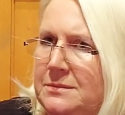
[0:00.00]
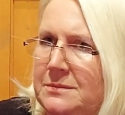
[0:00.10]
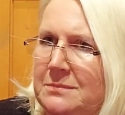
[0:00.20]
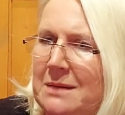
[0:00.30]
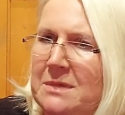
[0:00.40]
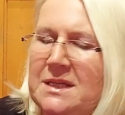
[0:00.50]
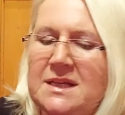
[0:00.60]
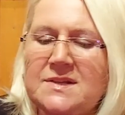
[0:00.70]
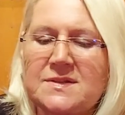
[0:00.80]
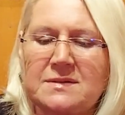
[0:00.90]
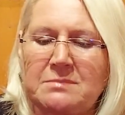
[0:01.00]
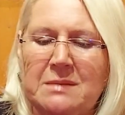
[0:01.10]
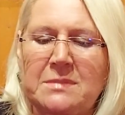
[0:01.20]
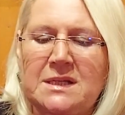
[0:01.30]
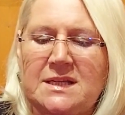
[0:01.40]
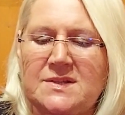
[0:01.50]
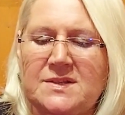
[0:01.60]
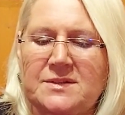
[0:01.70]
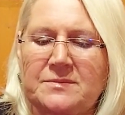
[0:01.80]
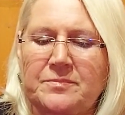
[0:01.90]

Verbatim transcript: Mama dies, Mama dies.